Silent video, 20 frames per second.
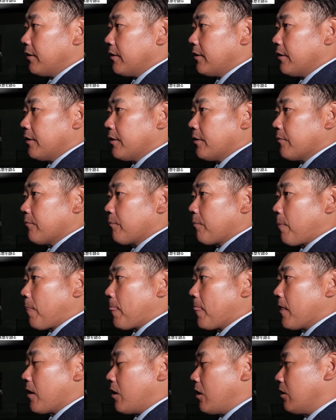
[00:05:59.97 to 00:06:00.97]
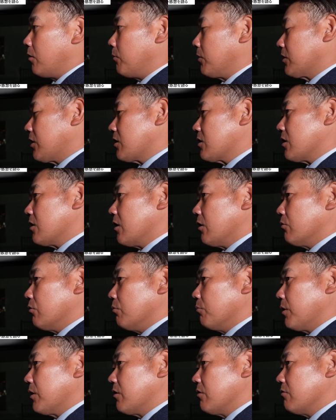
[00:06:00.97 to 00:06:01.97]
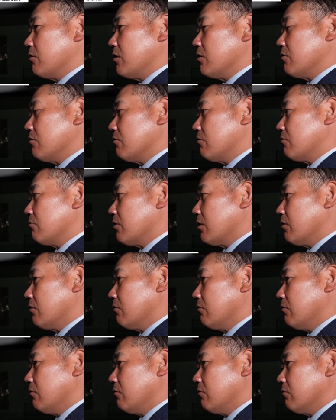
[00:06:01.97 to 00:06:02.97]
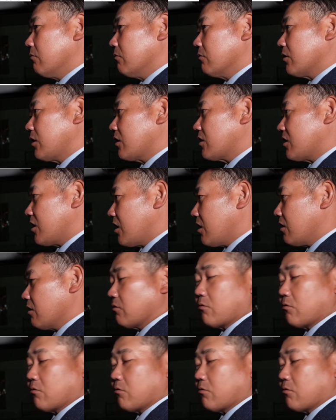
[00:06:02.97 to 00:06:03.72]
治でしたよねあ、まあ、確かにあのバッティング練習中からの「たっちゃ